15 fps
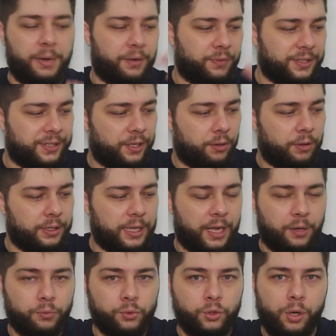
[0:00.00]
para você
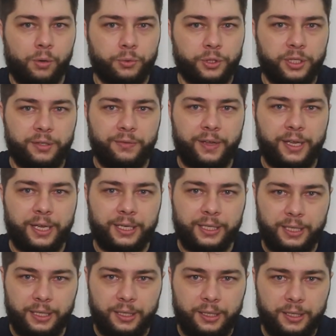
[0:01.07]
rodar os jogos que vem
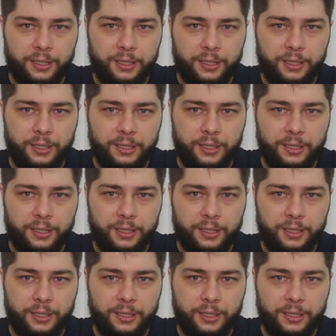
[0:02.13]
aqui,